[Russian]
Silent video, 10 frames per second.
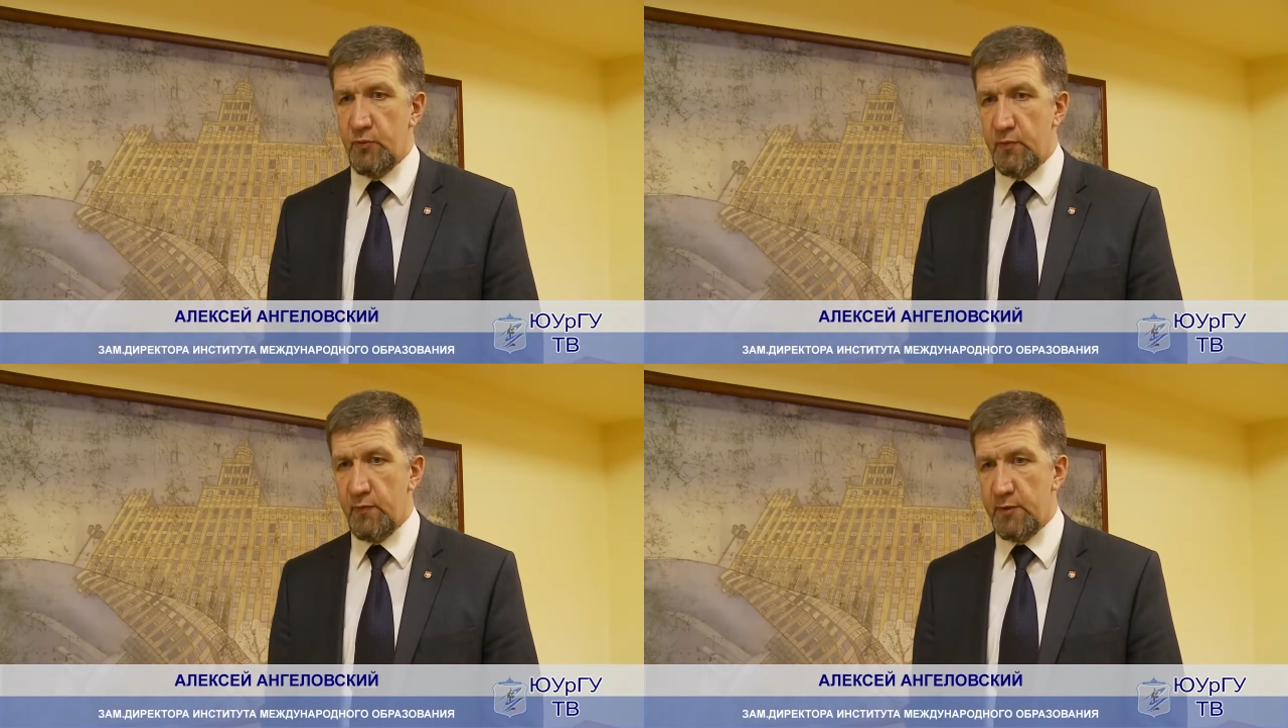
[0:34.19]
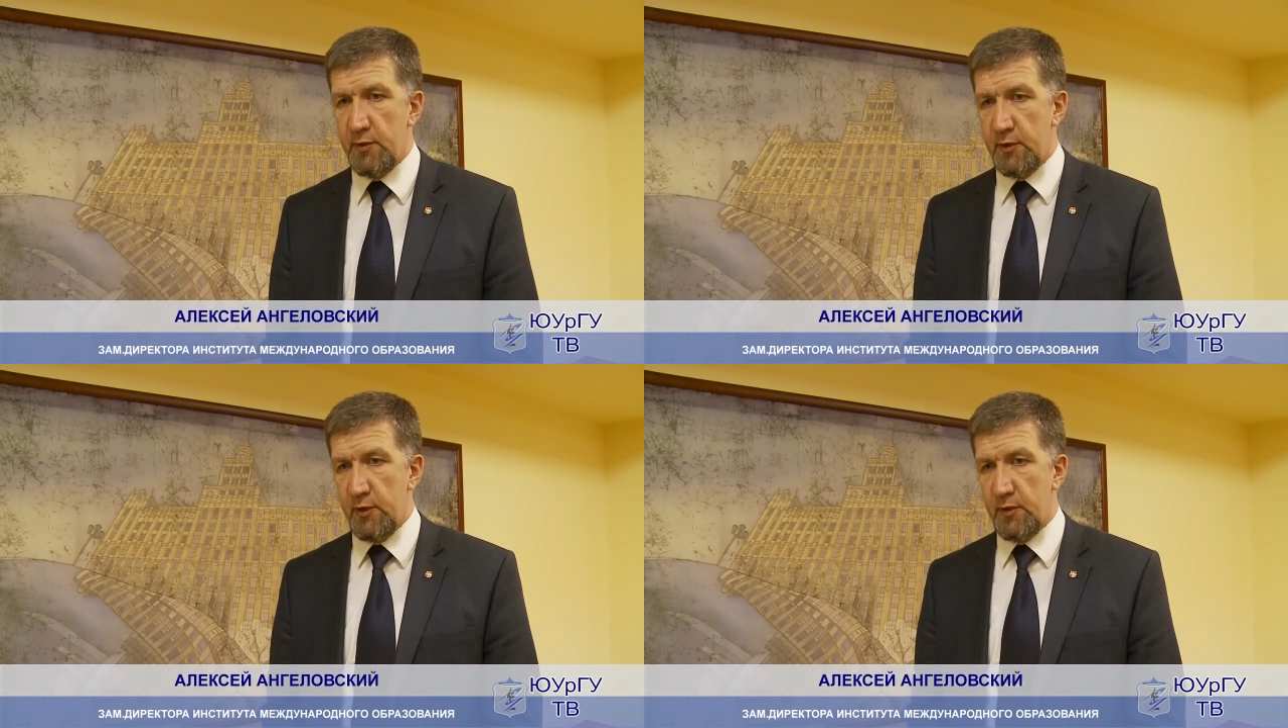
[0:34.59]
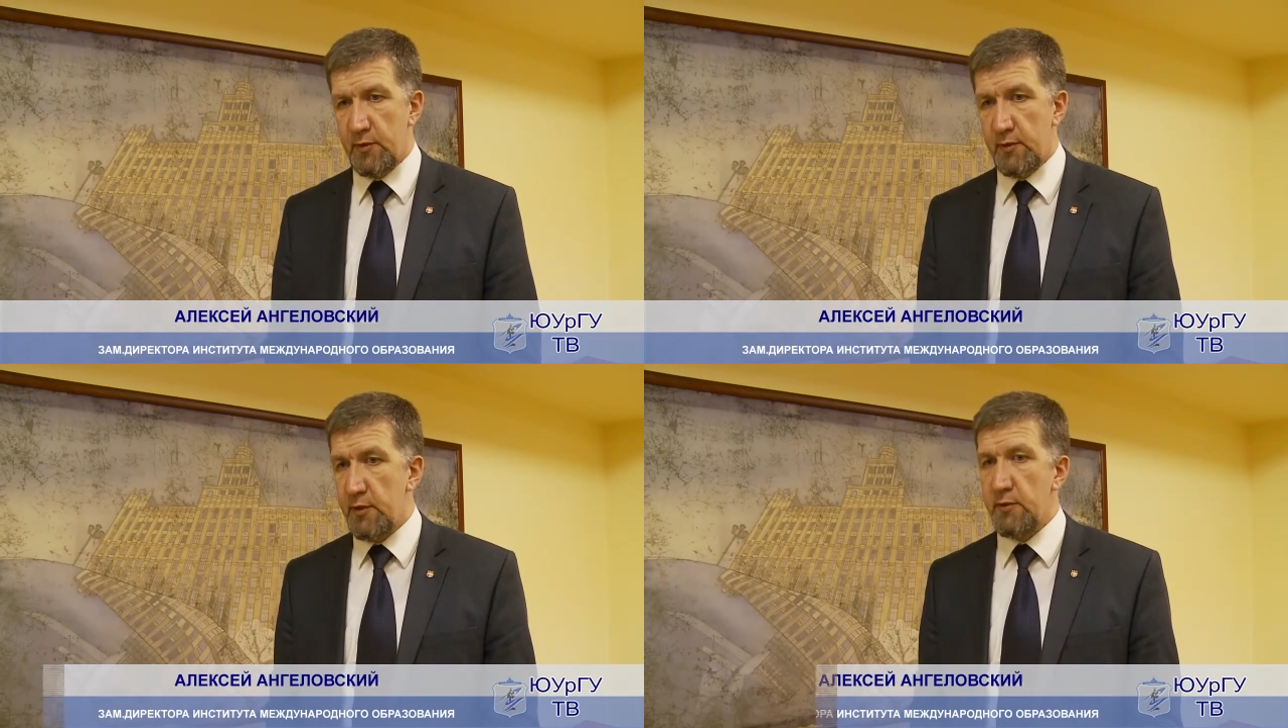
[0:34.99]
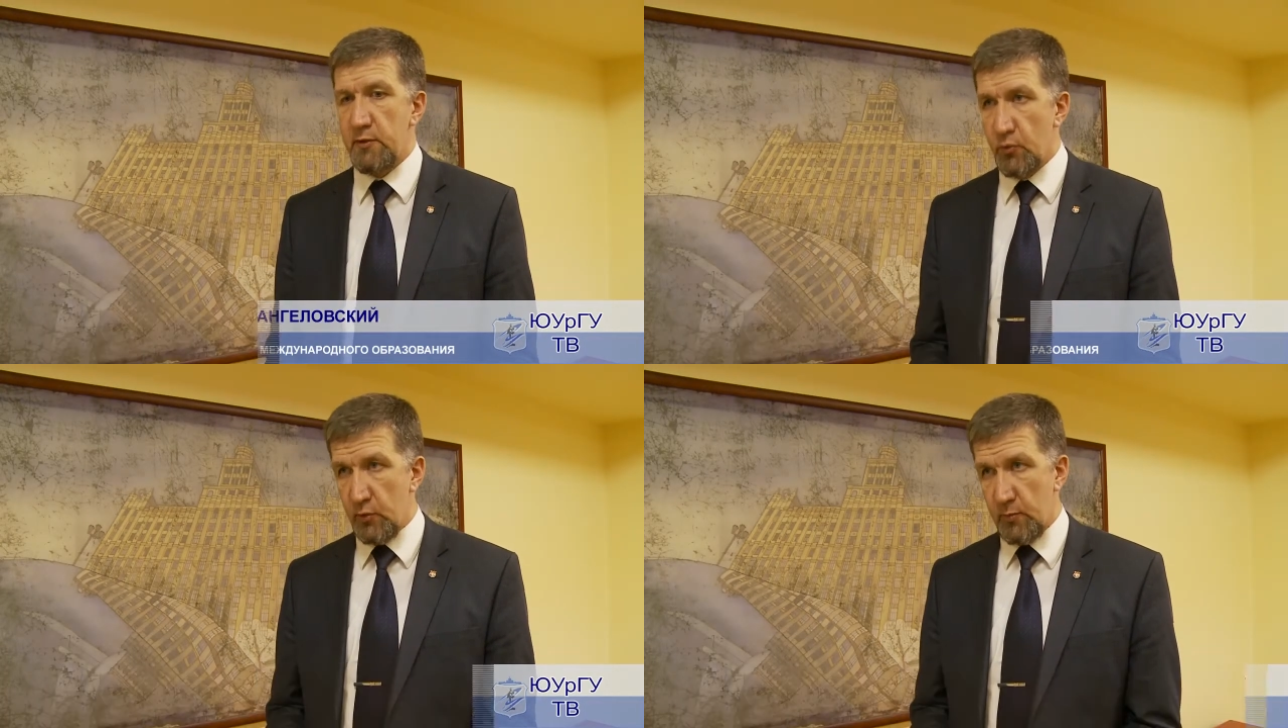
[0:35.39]
университета и
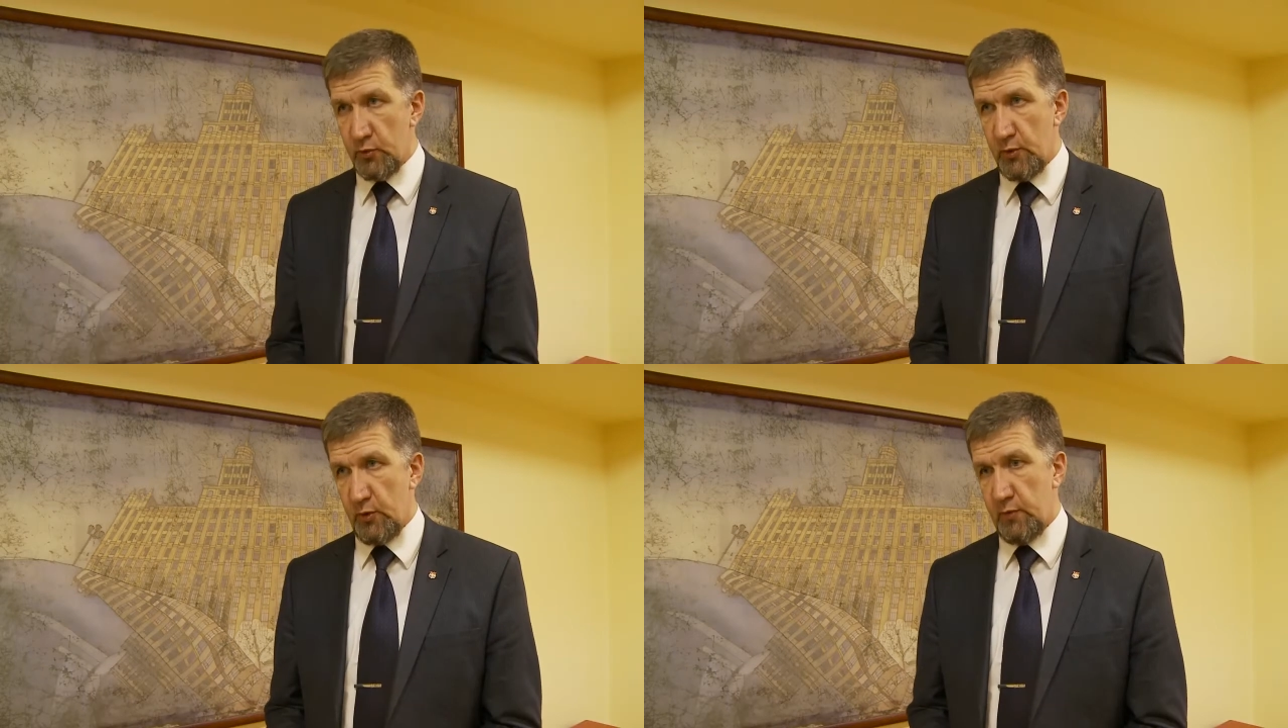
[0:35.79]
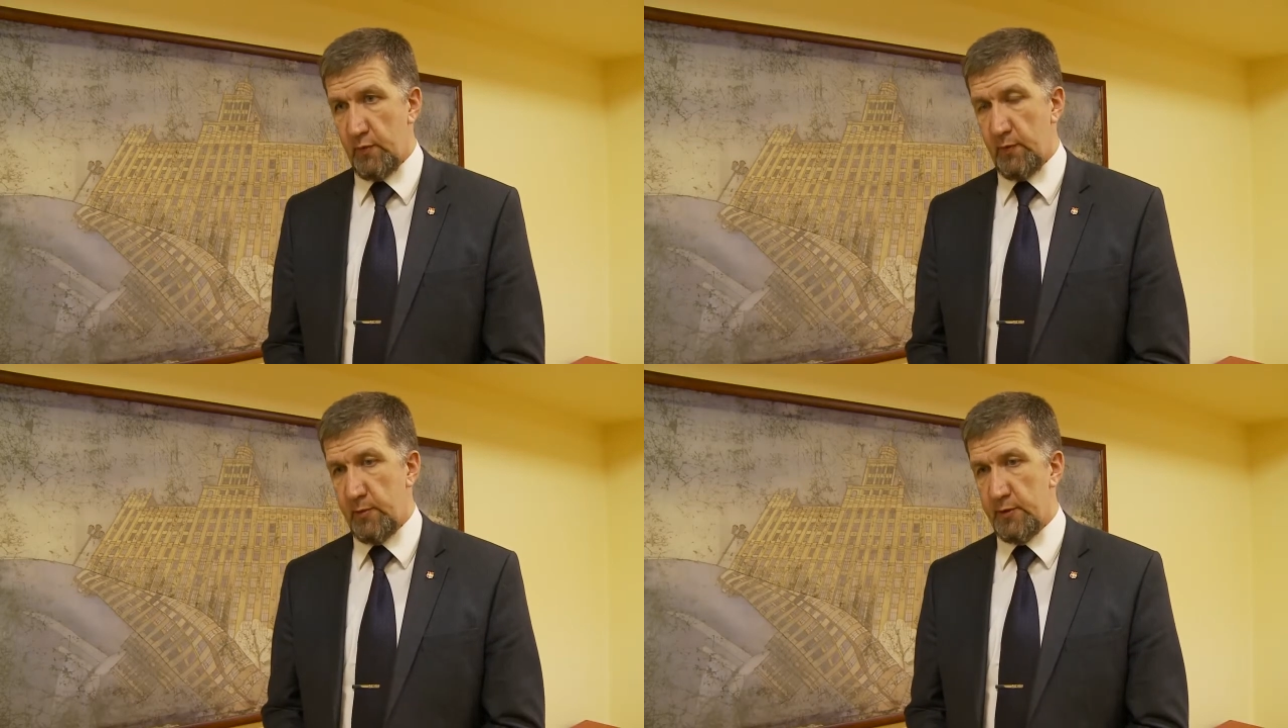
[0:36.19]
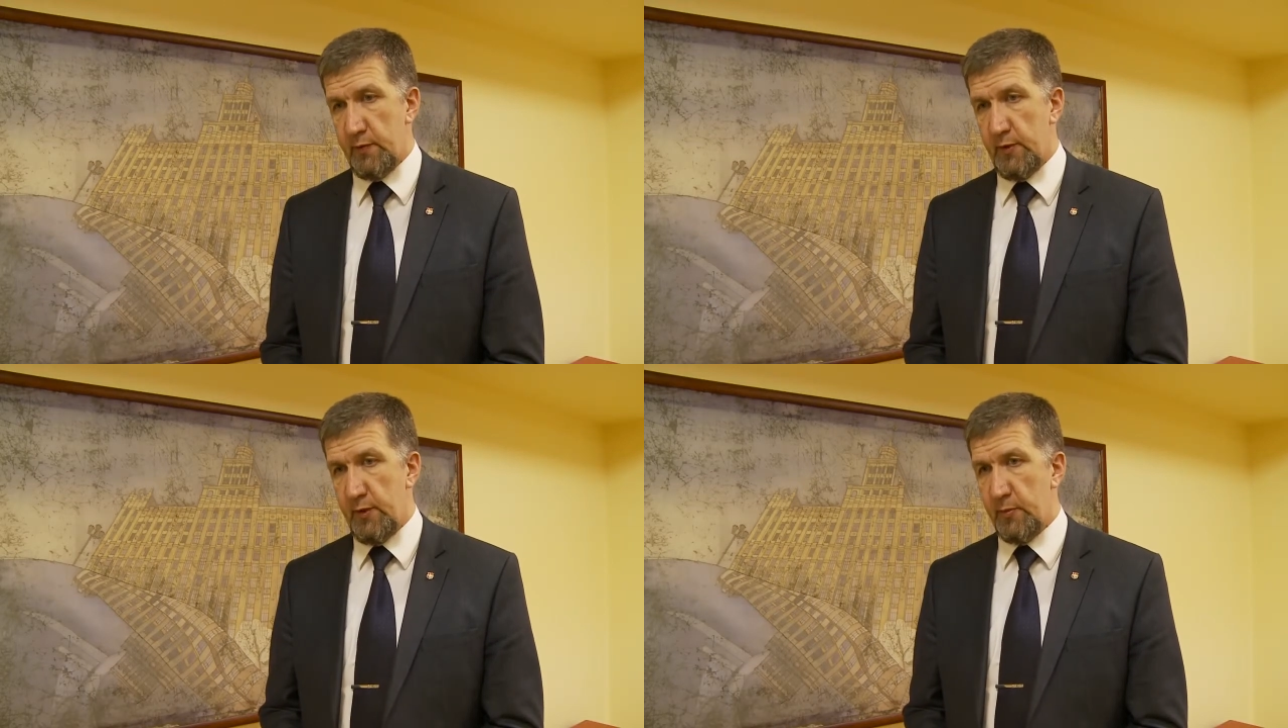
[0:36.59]
Института международного образования,